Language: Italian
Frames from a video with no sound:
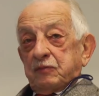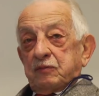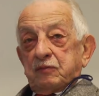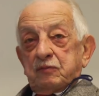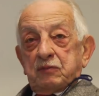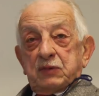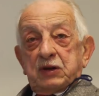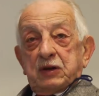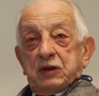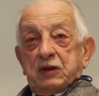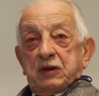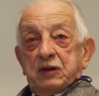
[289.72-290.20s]

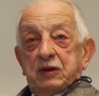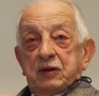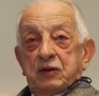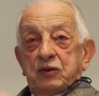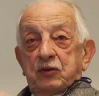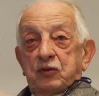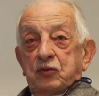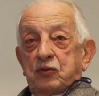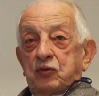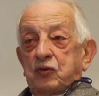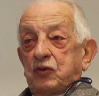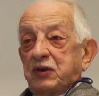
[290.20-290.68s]
Bene,
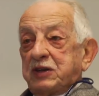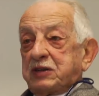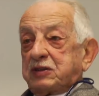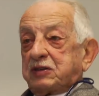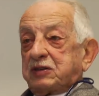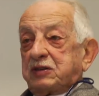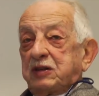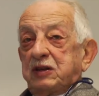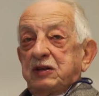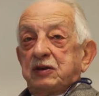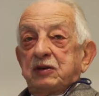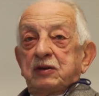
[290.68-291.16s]

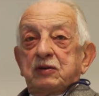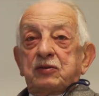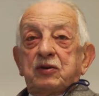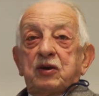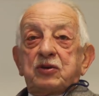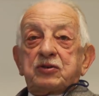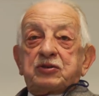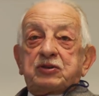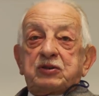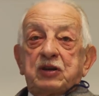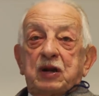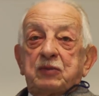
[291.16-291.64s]
questi
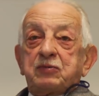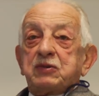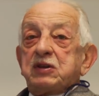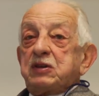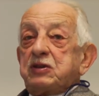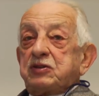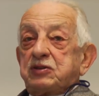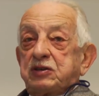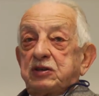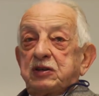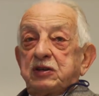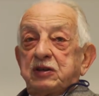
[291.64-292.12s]
nostri
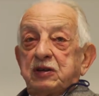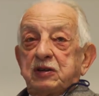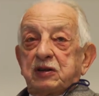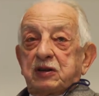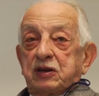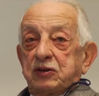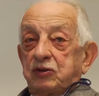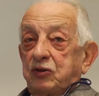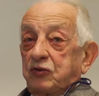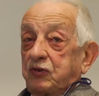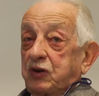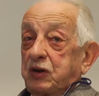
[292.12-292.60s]
amici
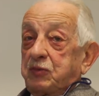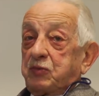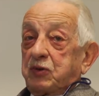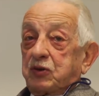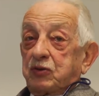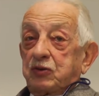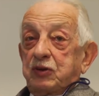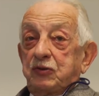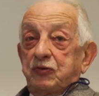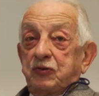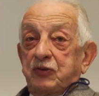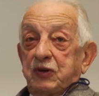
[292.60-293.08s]
che
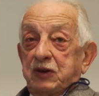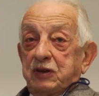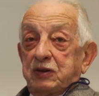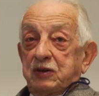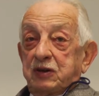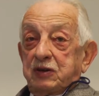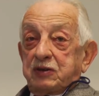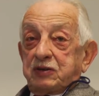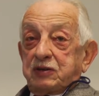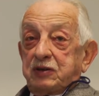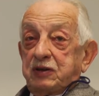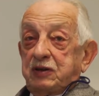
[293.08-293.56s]
dovrebbero
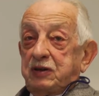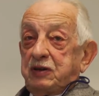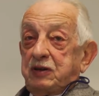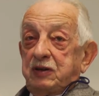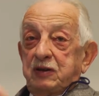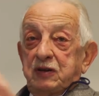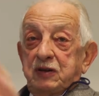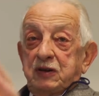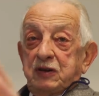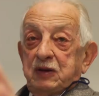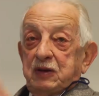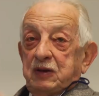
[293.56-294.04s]

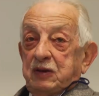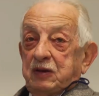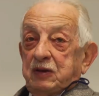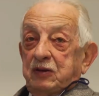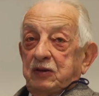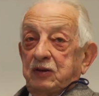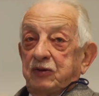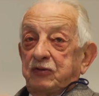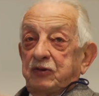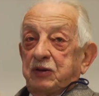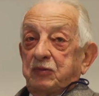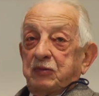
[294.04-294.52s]
difenderci
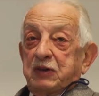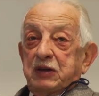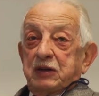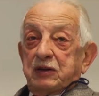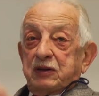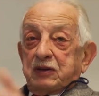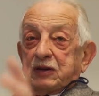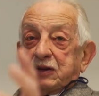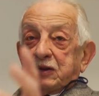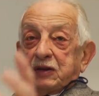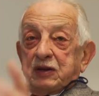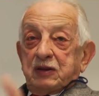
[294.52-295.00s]

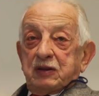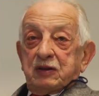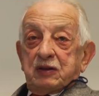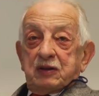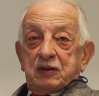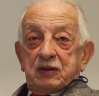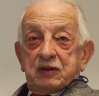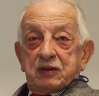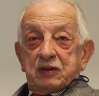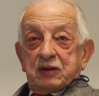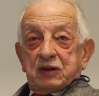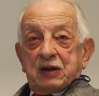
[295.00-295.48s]
ovviamente
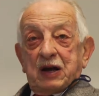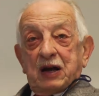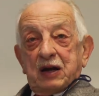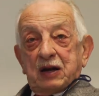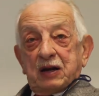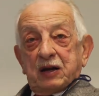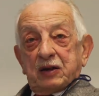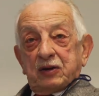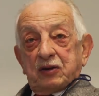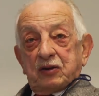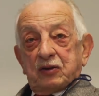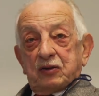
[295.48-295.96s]

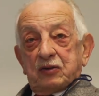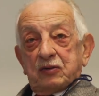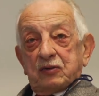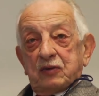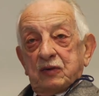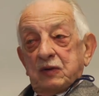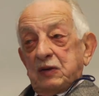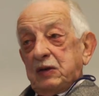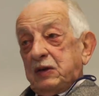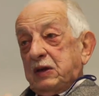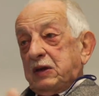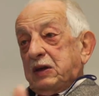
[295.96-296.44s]
calano.
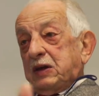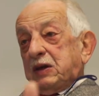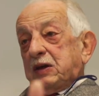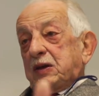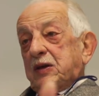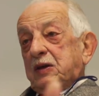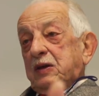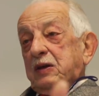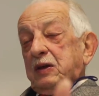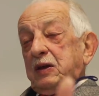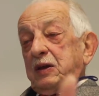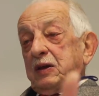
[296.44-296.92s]

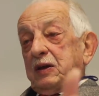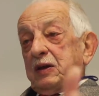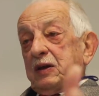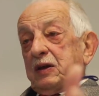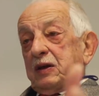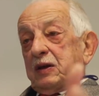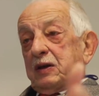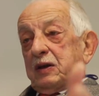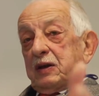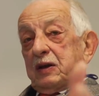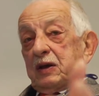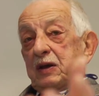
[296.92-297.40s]

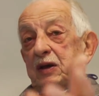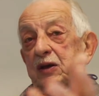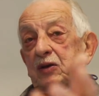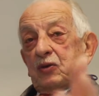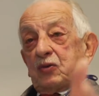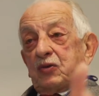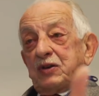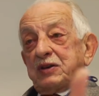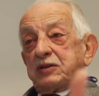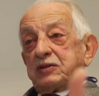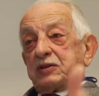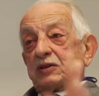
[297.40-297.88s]
E
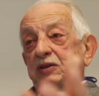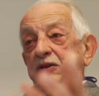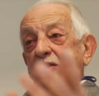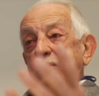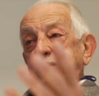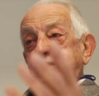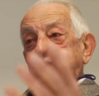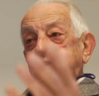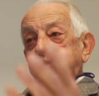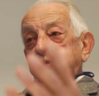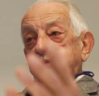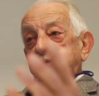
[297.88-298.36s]

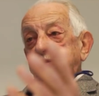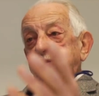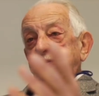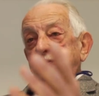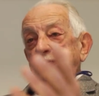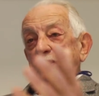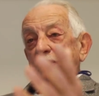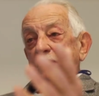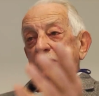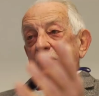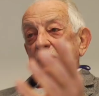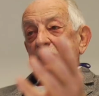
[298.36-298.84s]
questi
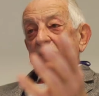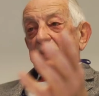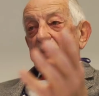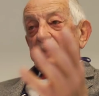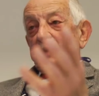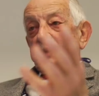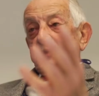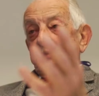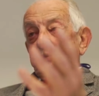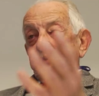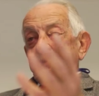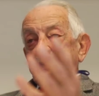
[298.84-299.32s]

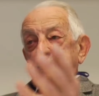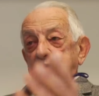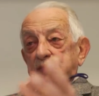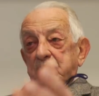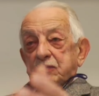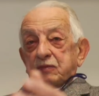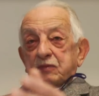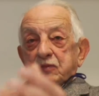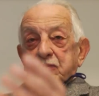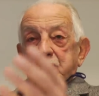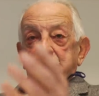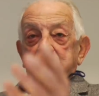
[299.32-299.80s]
eh,
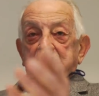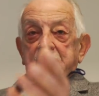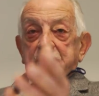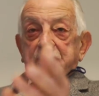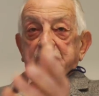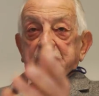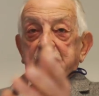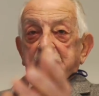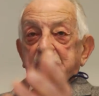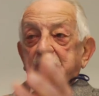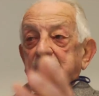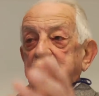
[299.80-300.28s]

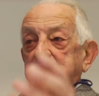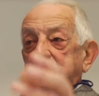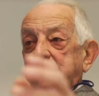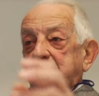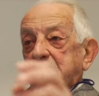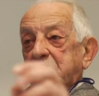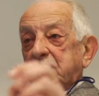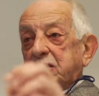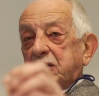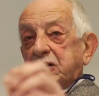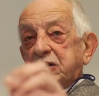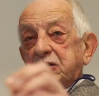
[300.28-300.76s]

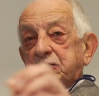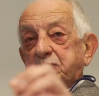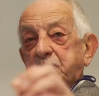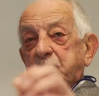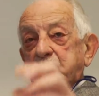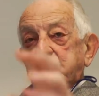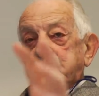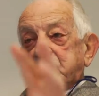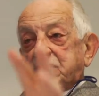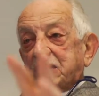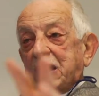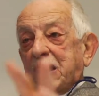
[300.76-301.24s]
batteri
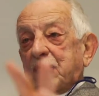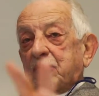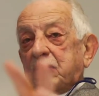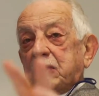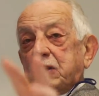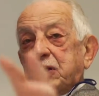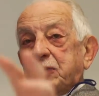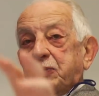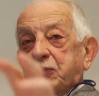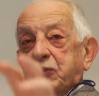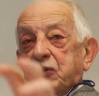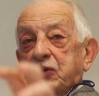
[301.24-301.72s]

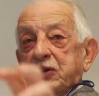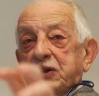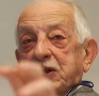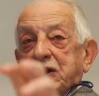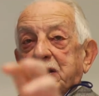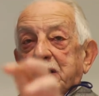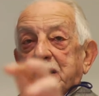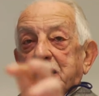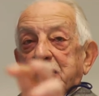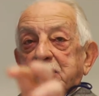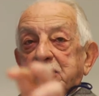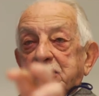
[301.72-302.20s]
responsabili poi in
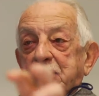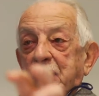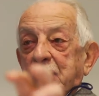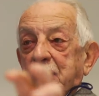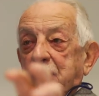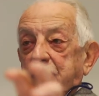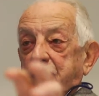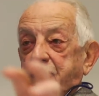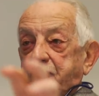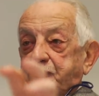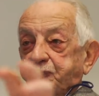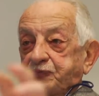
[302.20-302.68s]

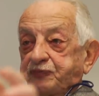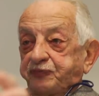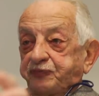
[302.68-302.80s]
realtà